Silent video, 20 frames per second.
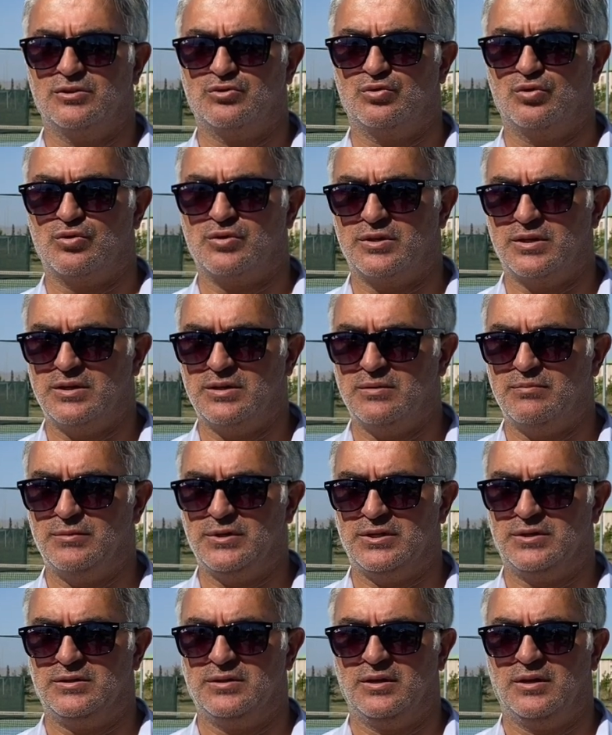çok zengin
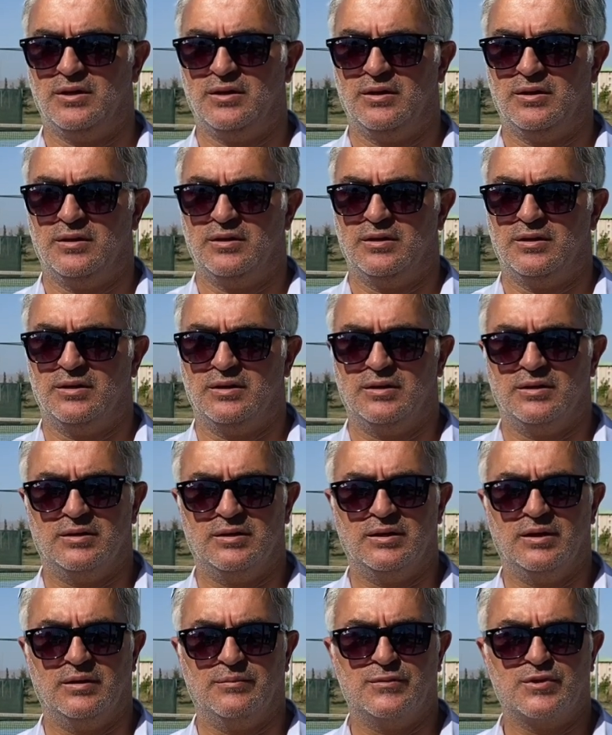bir e,
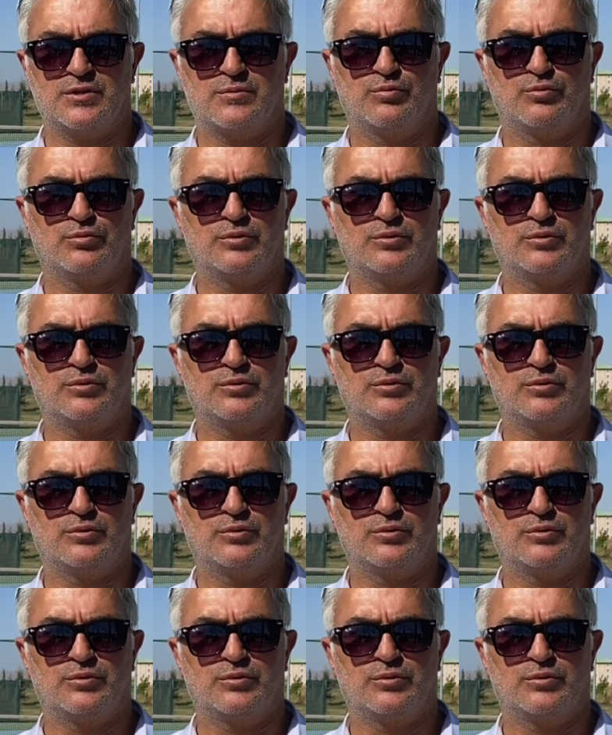ilimiz.